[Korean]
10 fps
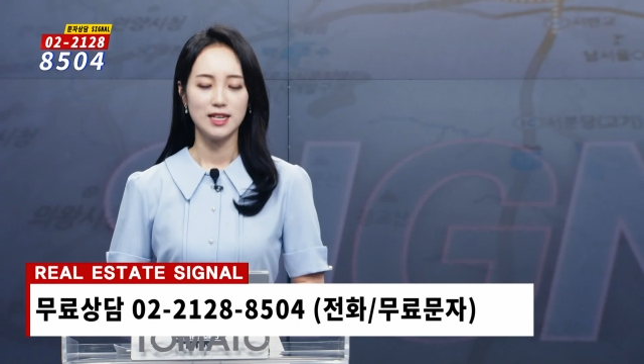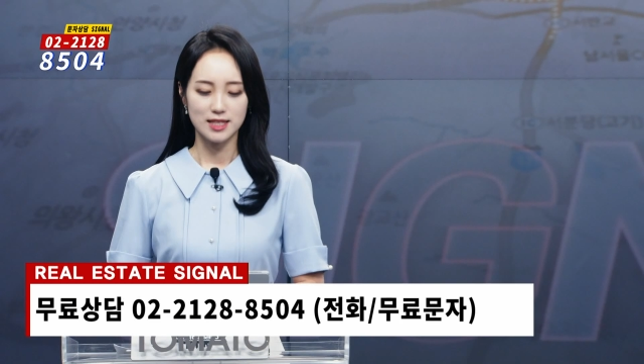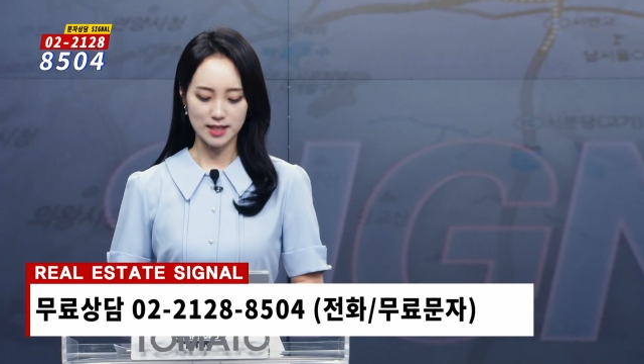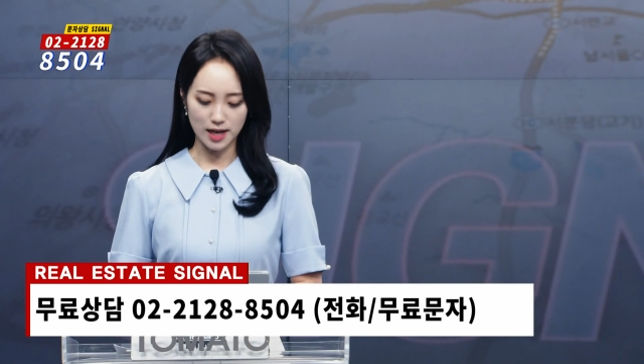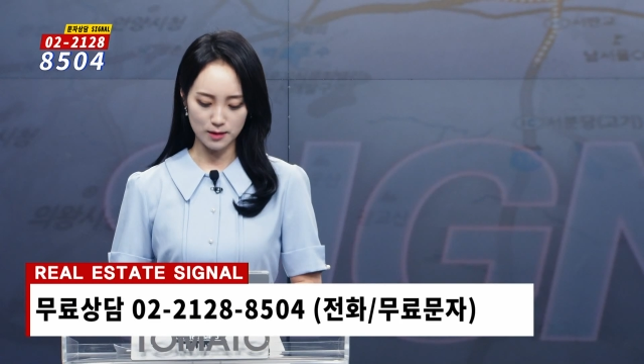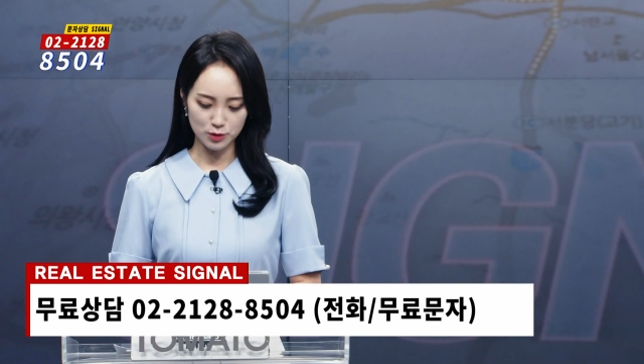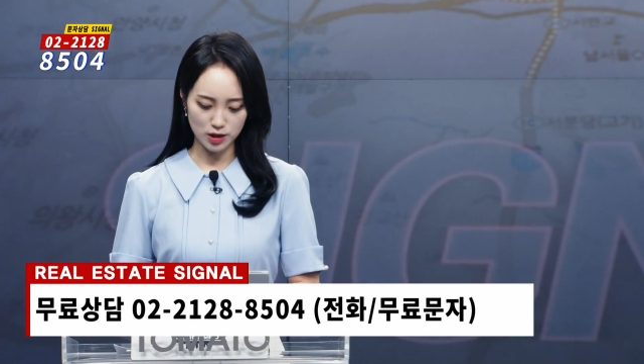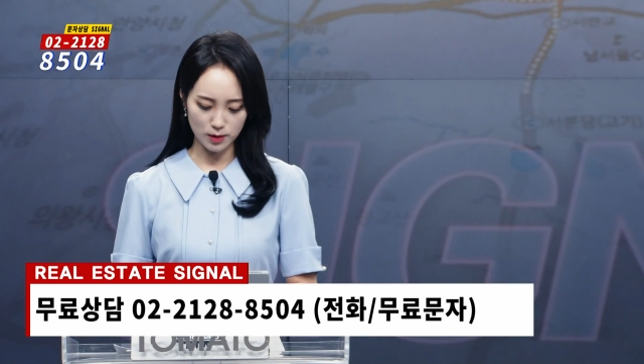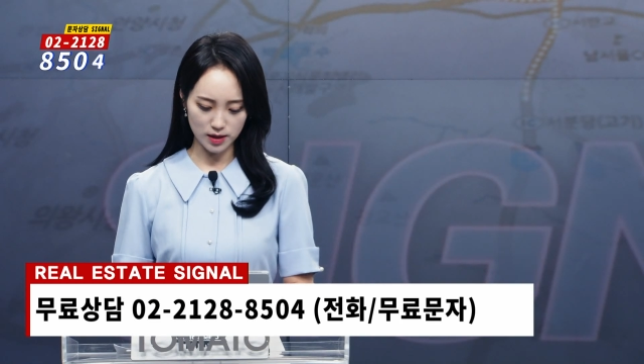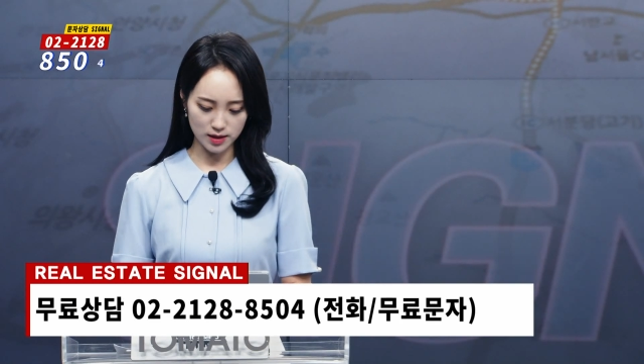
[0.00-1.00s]
자, 다음 문자
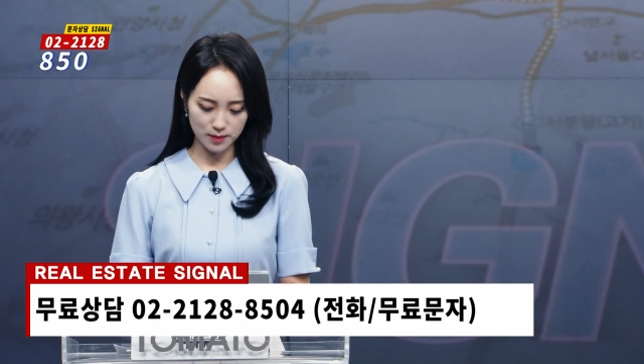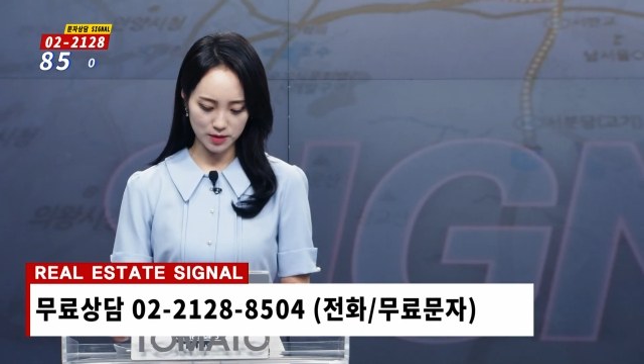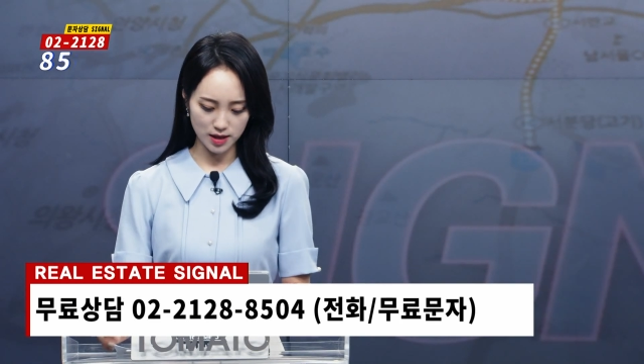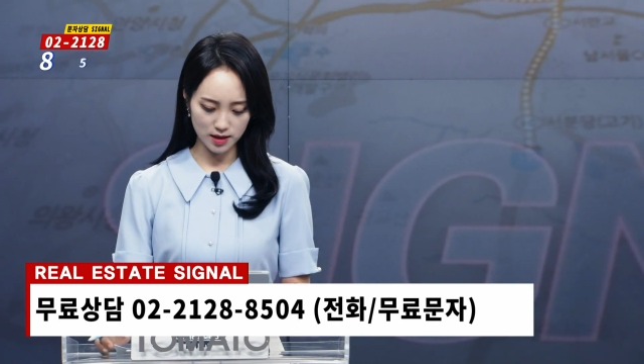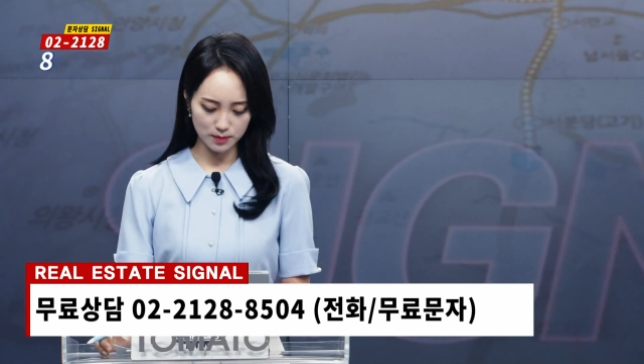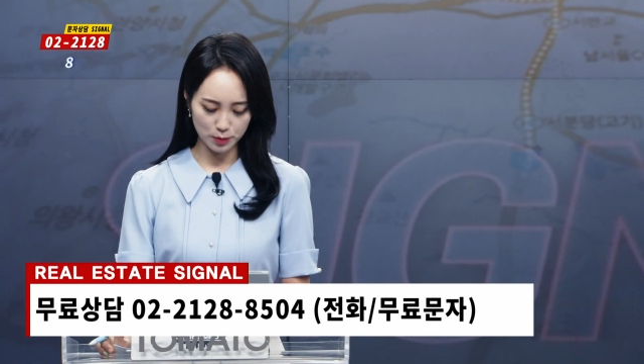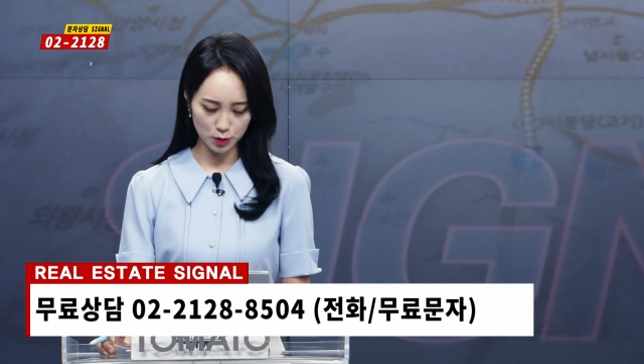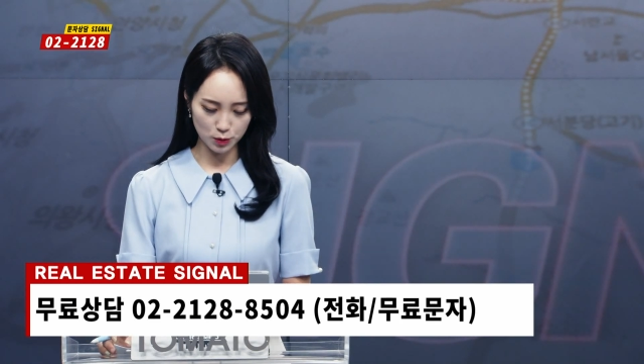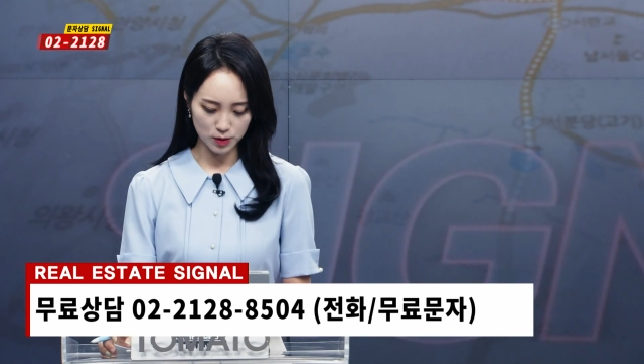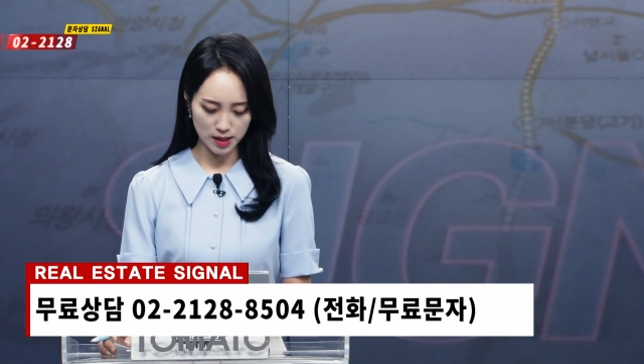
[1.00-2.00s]
확인합니다.
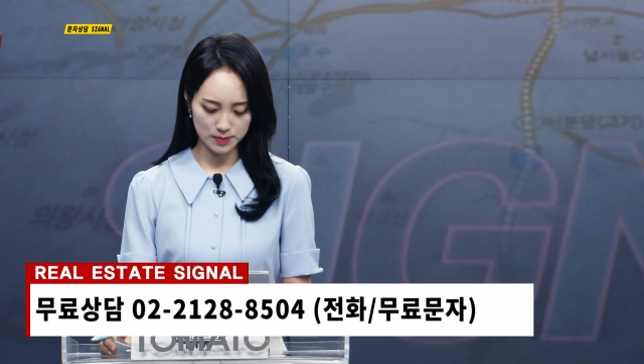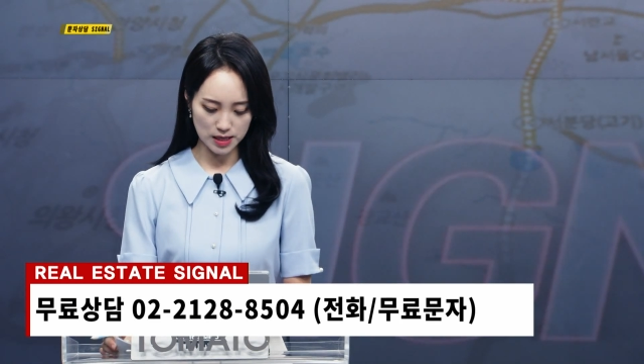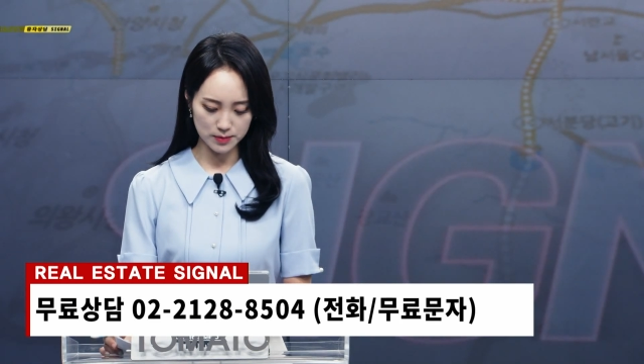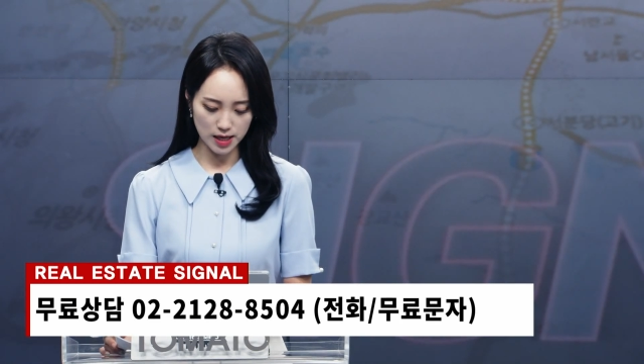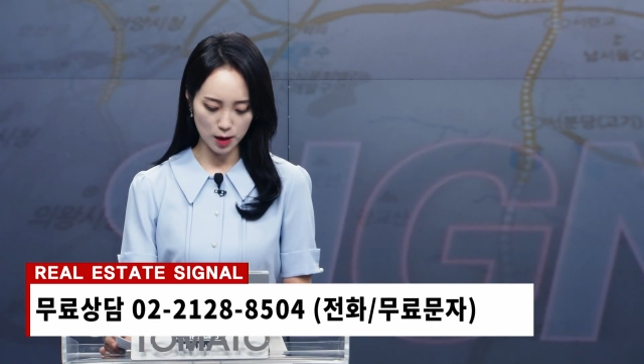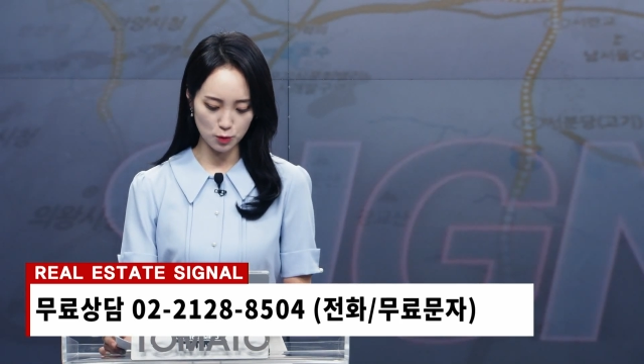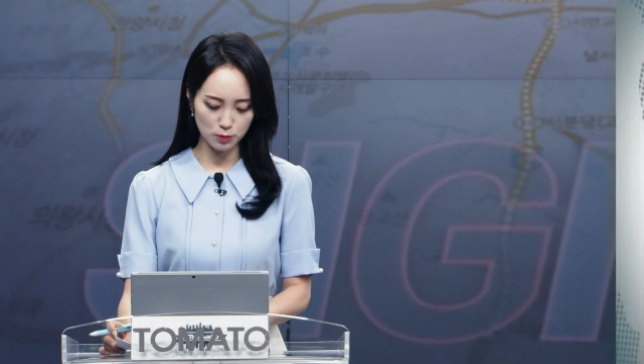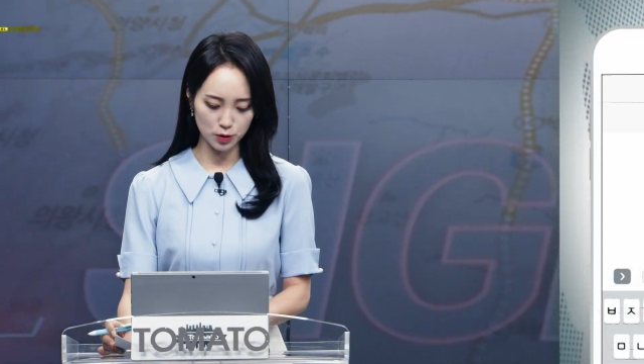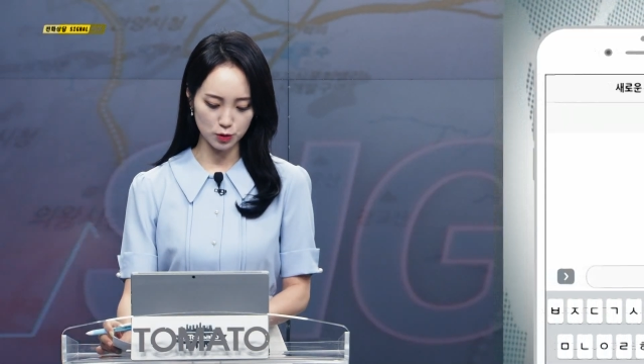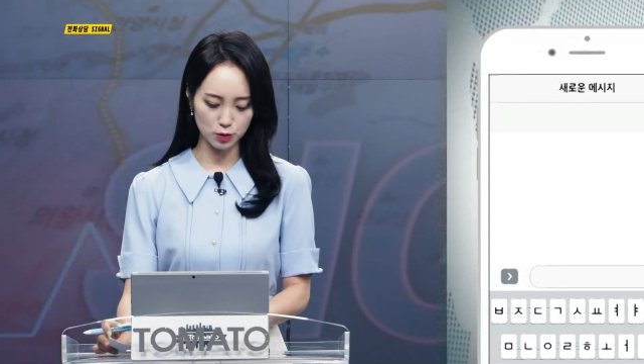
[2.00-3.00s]
끝번호
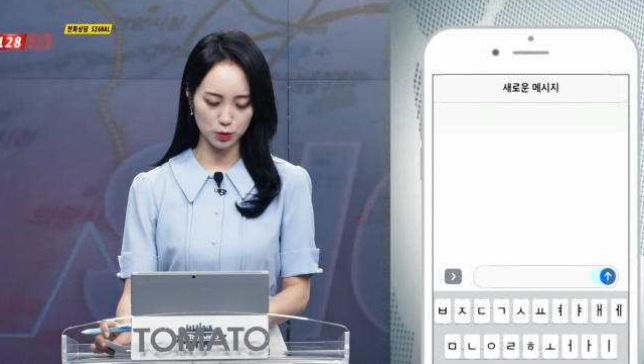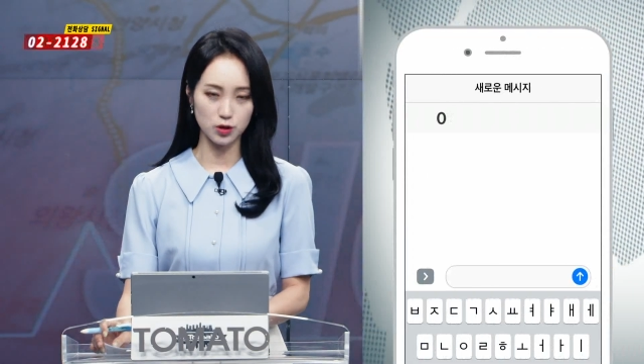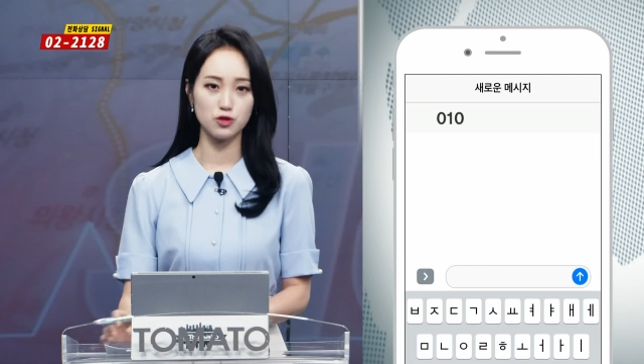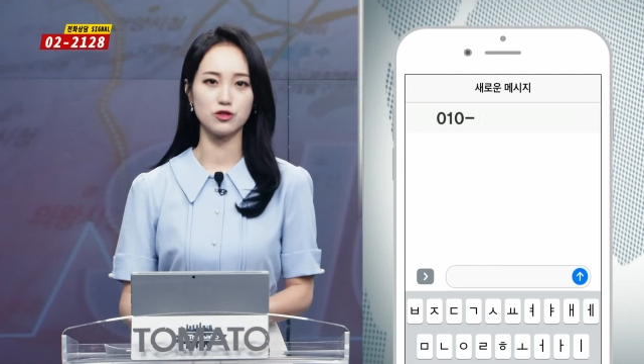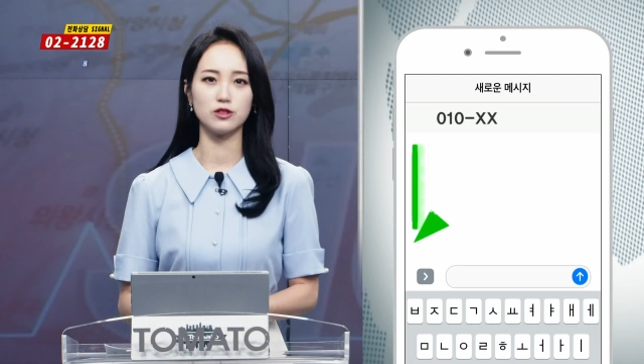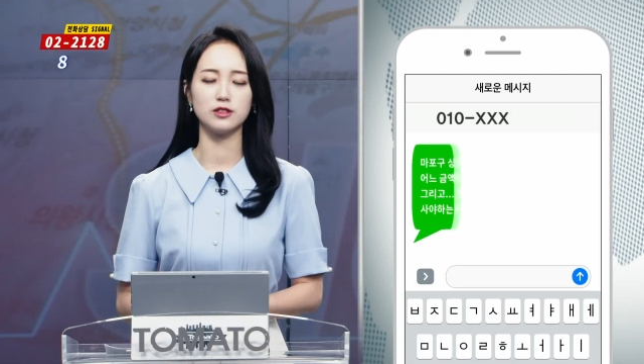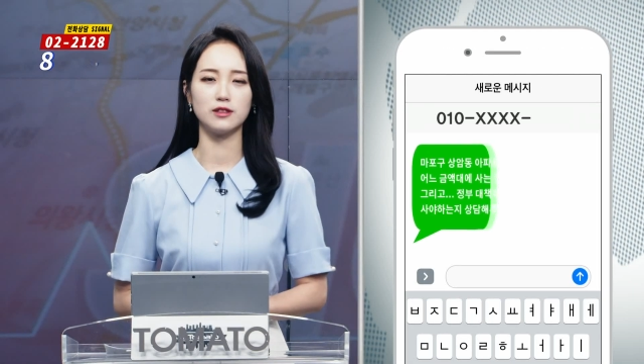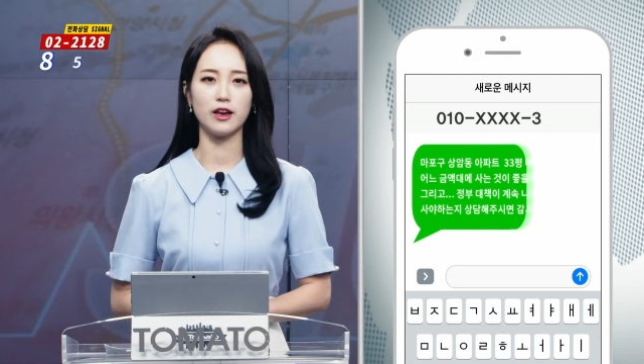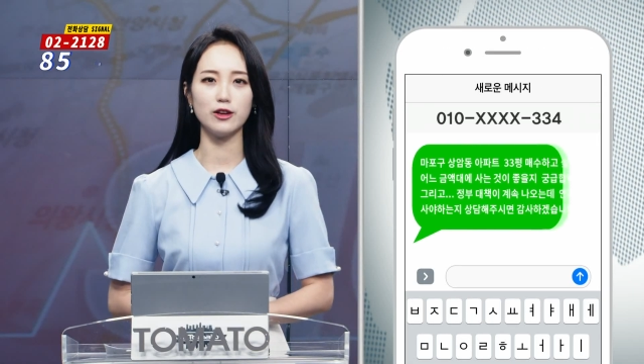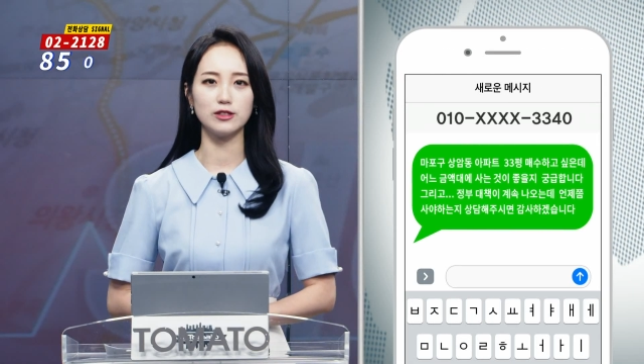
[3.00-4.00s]
3340번으로
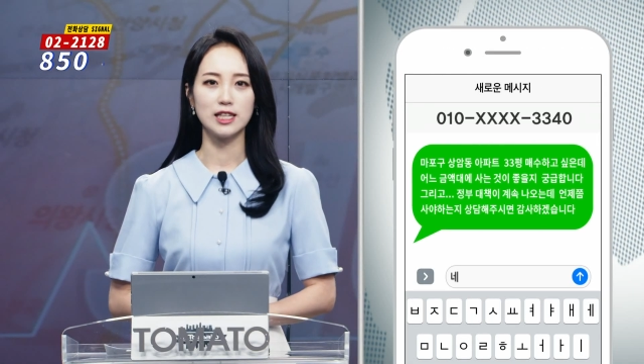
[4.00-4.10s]
보내주셨는데요.